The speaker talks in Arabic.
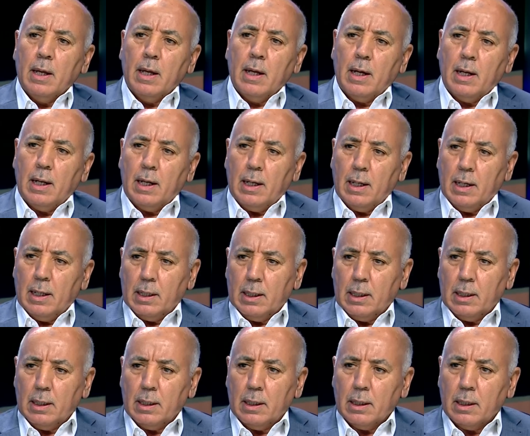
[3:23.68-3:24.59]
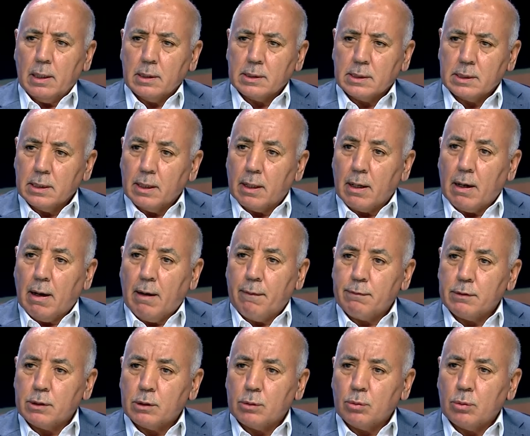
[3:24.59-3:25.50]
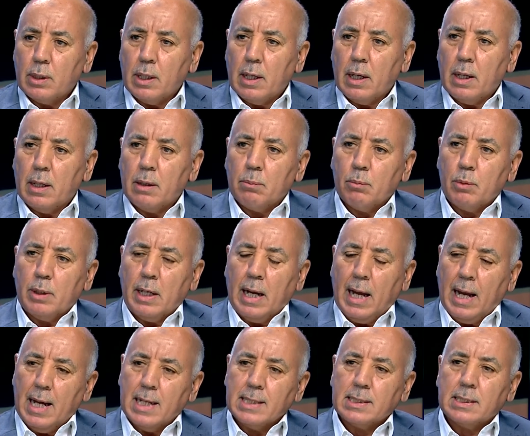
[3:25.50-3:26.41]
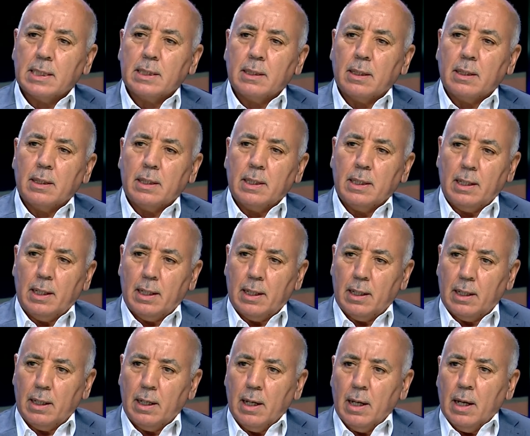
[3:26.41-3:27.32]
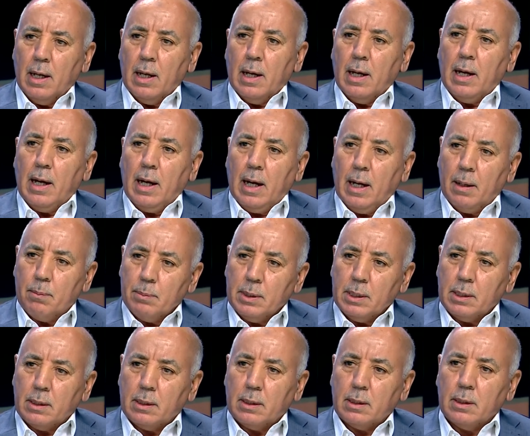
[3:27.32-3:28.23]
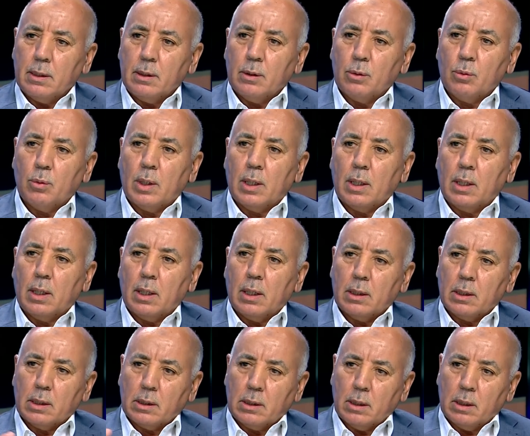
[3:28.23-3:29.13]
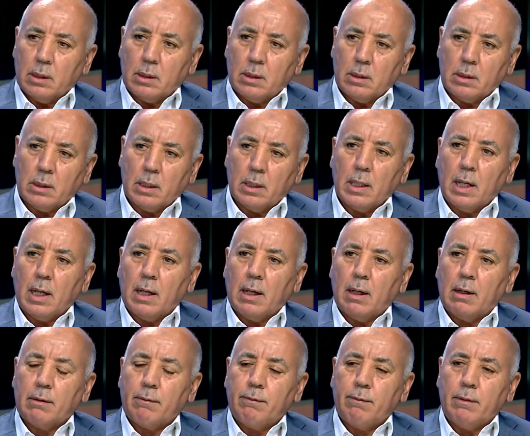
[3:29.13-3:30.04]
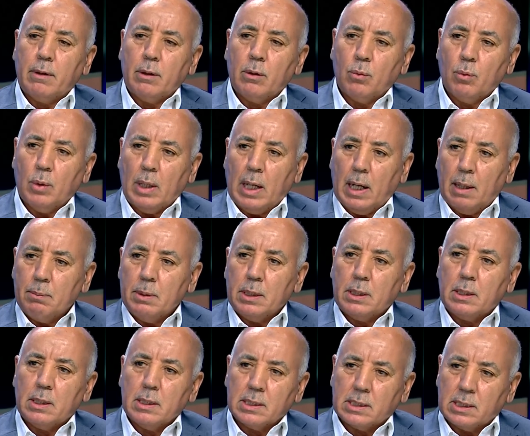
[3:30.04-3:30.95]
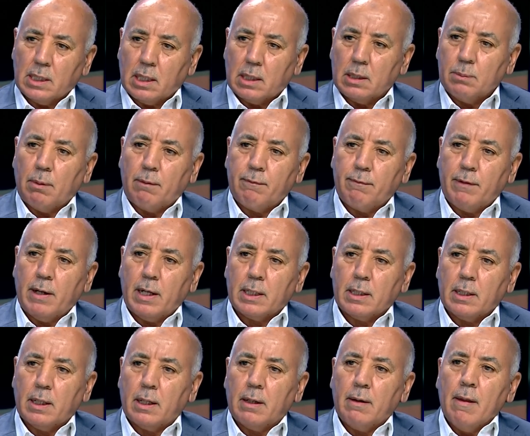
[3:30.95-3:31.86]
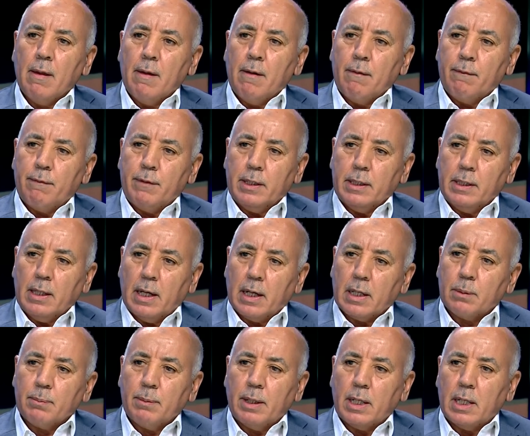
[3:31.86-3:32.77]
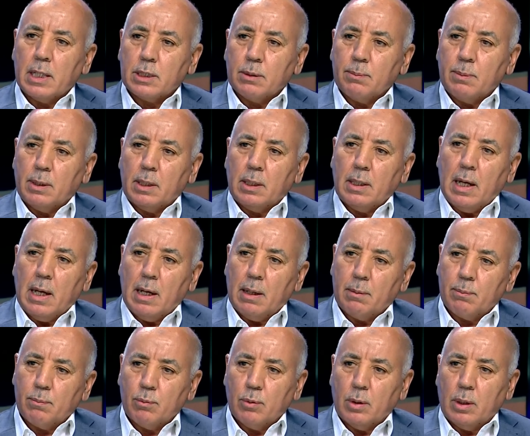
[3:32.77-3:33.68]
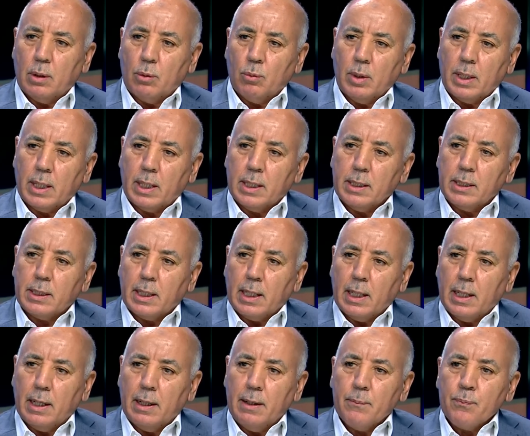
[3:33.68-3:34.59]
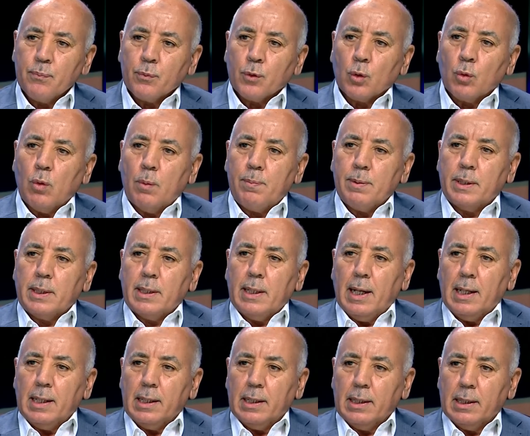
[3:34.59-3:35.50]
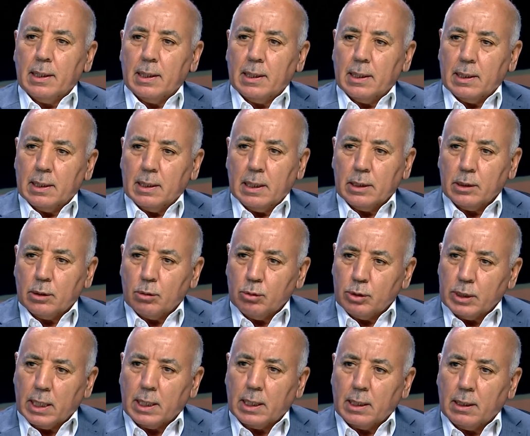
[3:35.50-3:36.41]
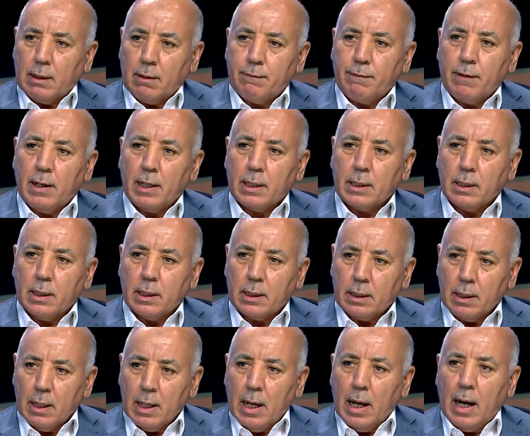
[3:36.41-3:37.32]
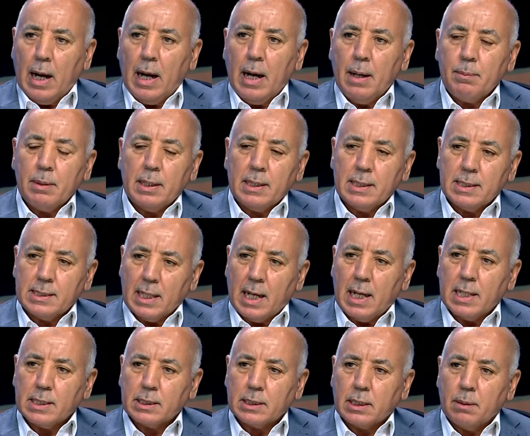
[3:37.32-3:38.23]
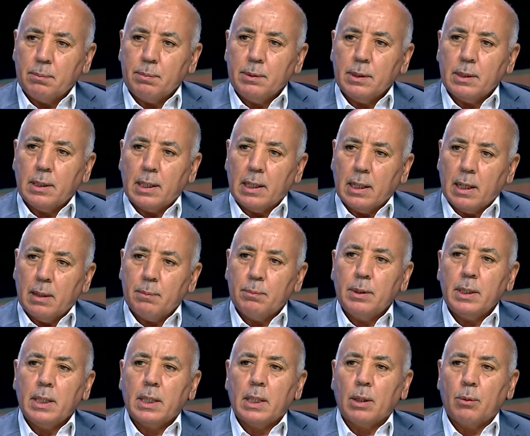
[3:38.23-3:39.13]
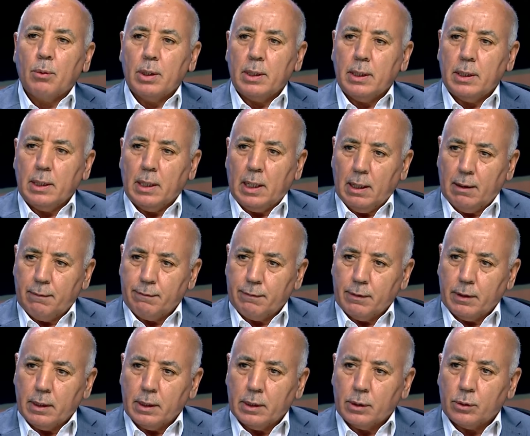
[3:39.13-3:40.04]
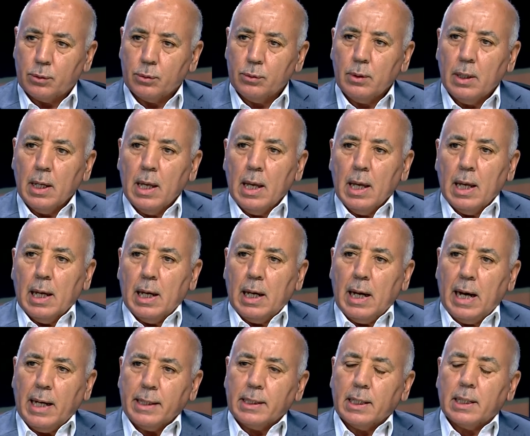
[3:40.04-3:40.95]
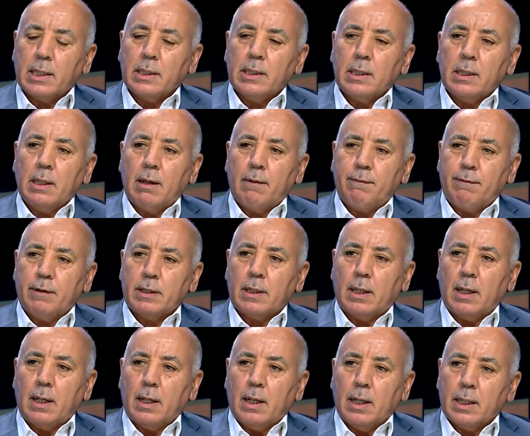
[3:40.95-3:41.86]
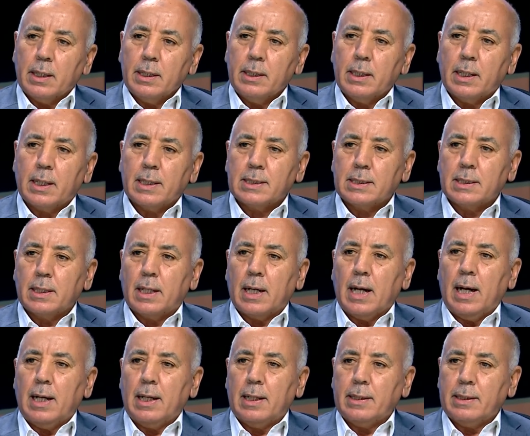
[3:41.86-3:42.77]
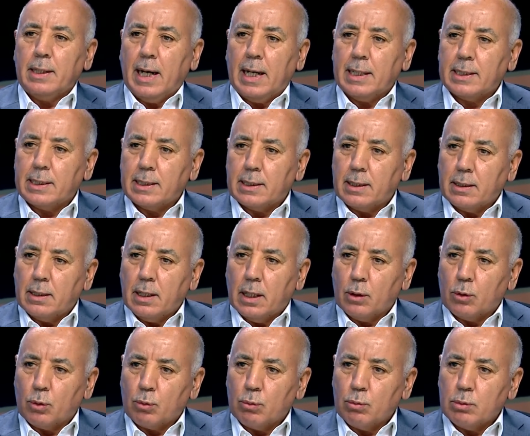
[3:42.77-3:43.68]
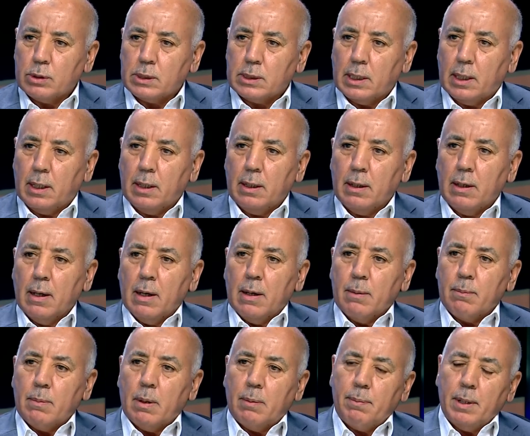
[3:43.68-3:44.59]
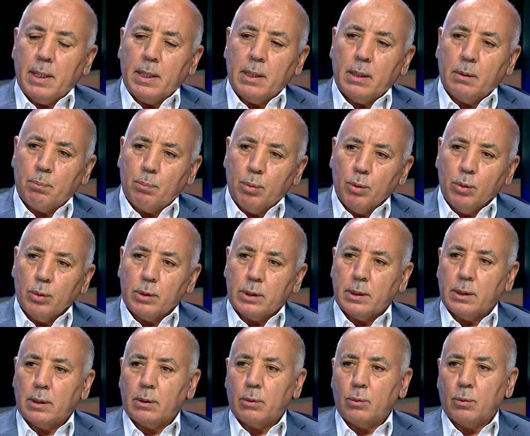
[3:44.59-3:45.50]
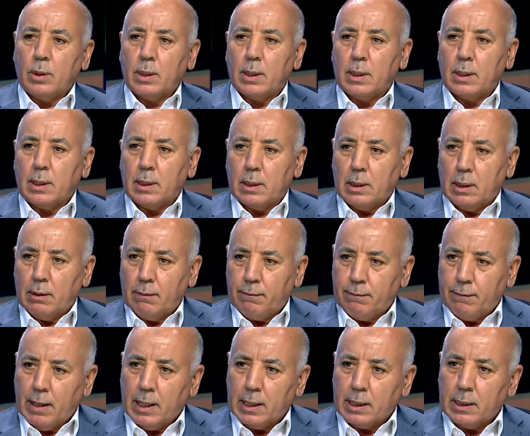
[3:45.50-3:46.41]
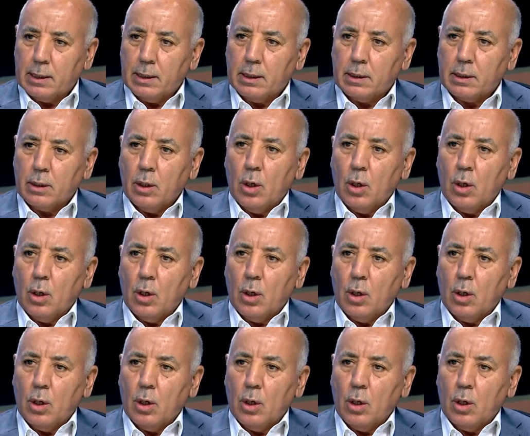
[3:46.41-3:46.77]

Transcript: الصراع في السودان منحازة إلى الى آه، حميدتي وتدخلت في وحميدتي يستخدم الفاغنر في اداره مناجم الذهب نعم. وغيرها وبالتالي آه، تشكل الفاغنر عامل ازعاج كبير لامريكا ولحلف الناتو اعتقد ان الفتره الاخيره الصراع الذي حدث داخل روسيا ما بين بوتين والفاغنر